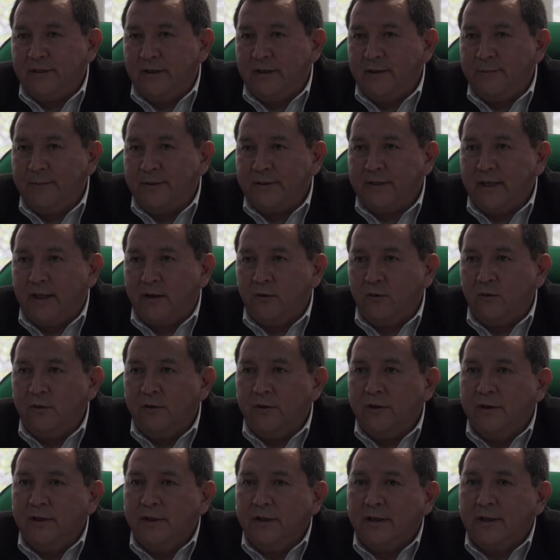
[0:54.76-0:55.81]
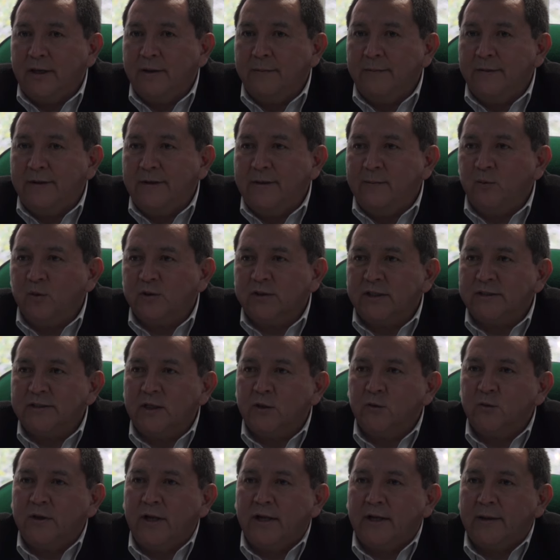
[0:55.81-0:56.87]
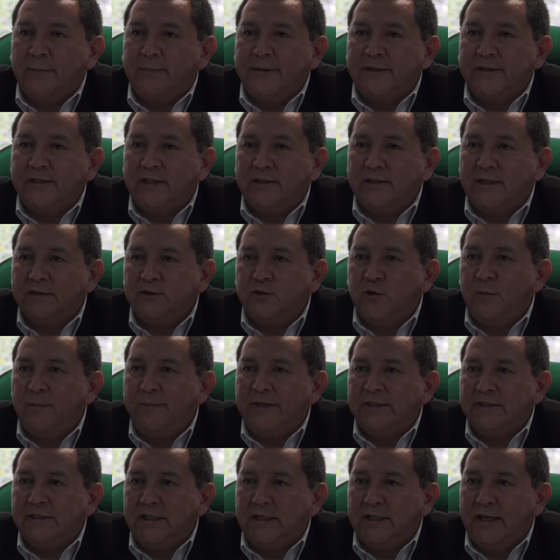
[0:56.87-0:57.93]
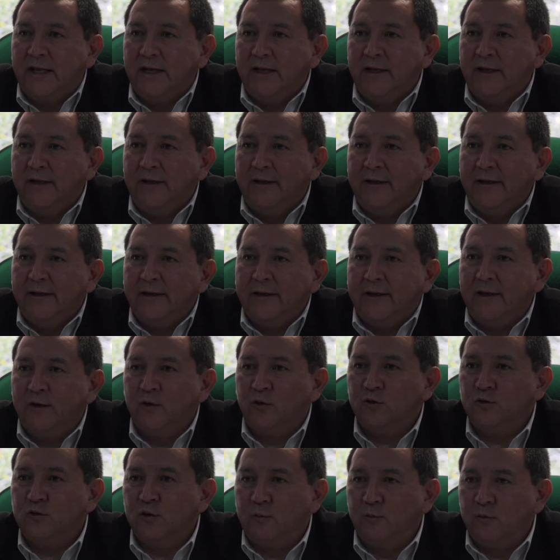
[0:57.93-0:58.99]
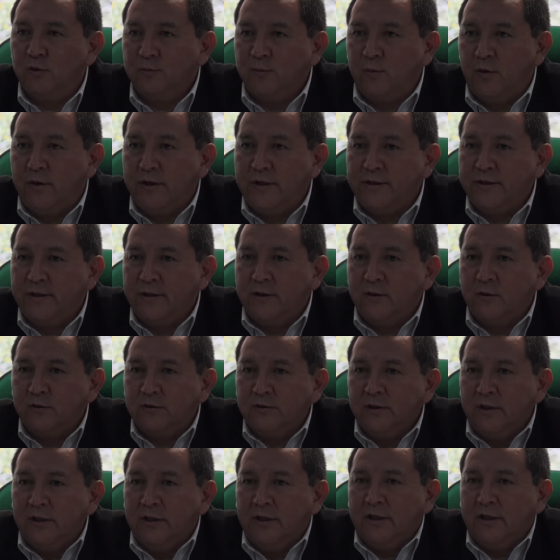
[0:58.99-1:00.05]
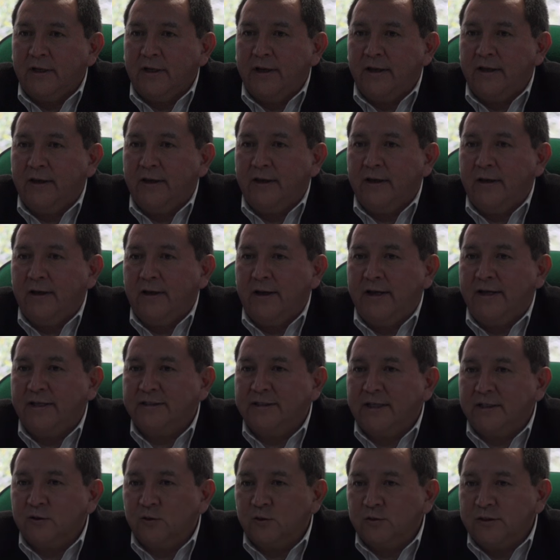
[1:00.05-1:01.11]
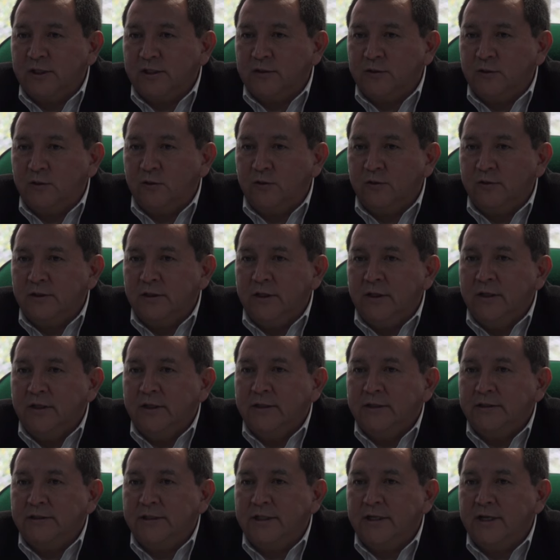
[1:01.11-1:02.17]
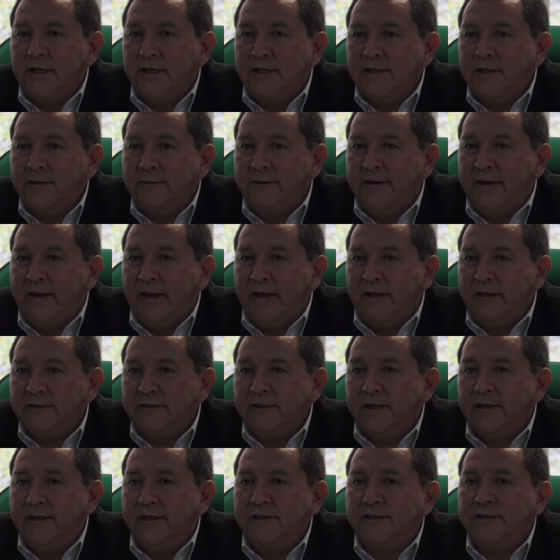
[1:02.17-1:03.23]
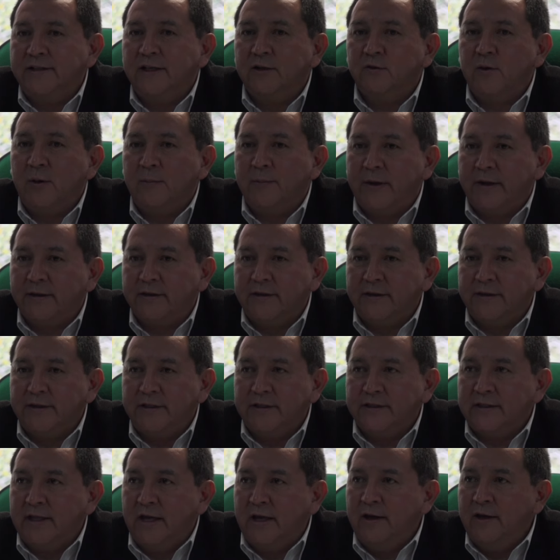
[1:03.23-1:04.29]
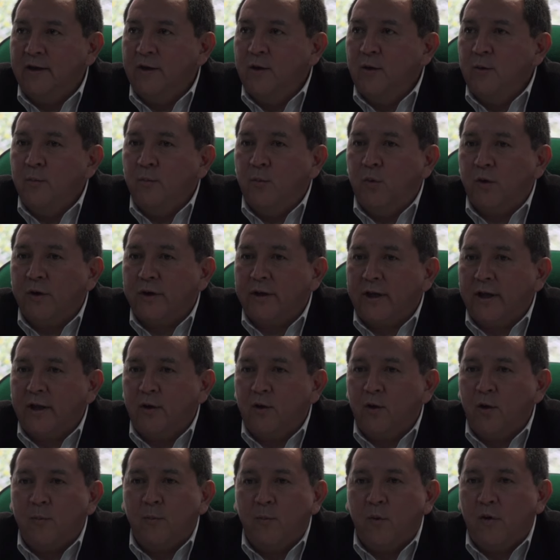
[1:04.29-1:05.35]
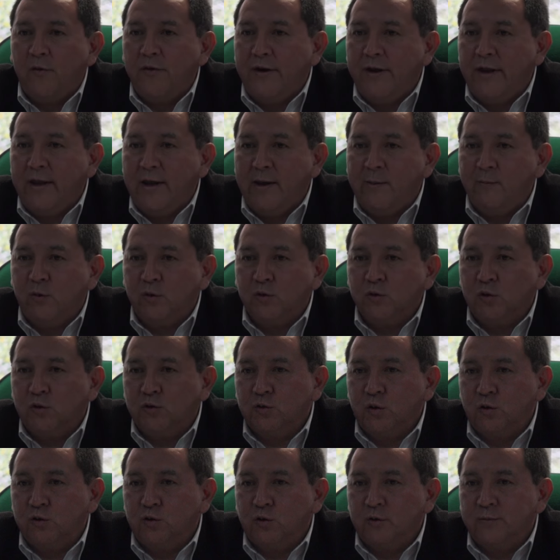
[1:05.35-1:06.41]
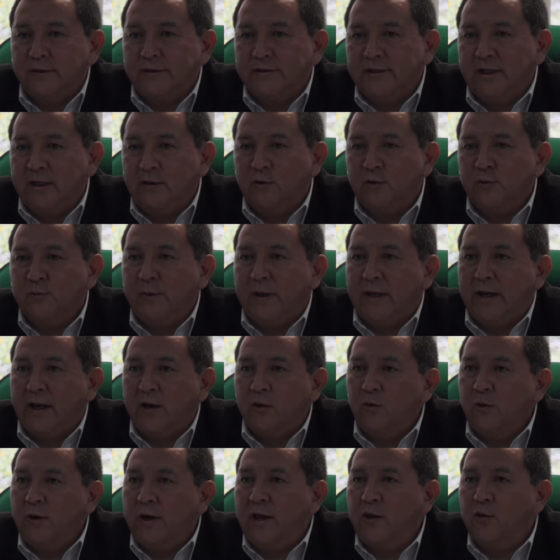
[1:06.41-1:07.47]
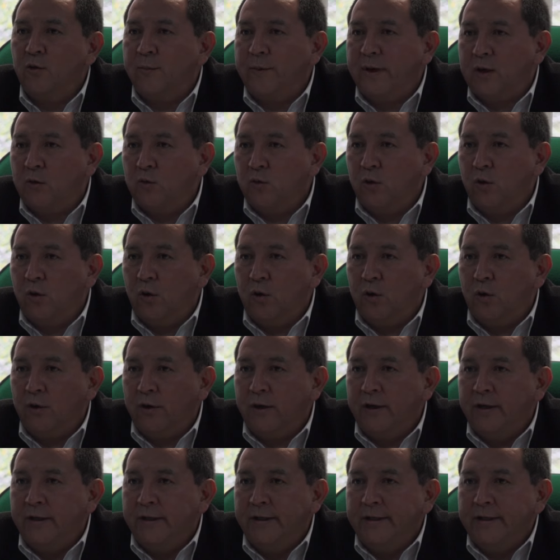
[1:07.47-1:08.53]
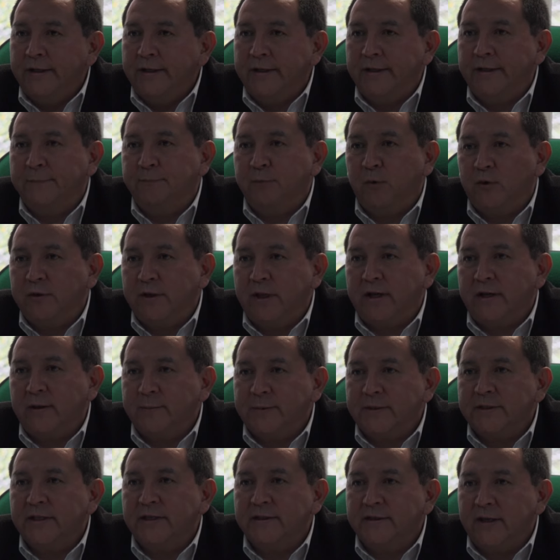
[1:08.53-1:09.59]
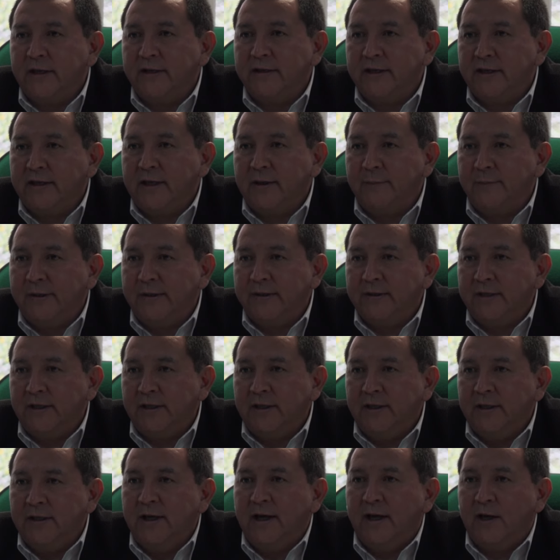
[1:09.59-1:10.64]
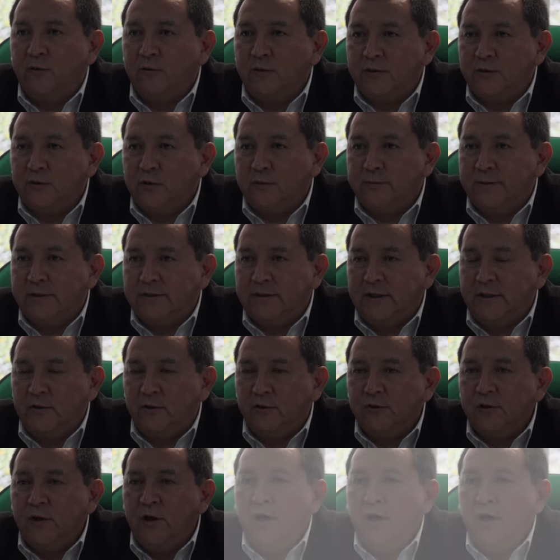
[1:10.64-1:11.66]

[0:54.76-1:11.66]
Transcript: delimitado que venimos a hacer una representación vecinal, que no somos políticos, que esta asociación sigue y deberá seguir siendo apartidista porque no podríamos nosotros vencernos para algún lado, para un color y poder representar dignamente a nuestros vecinos.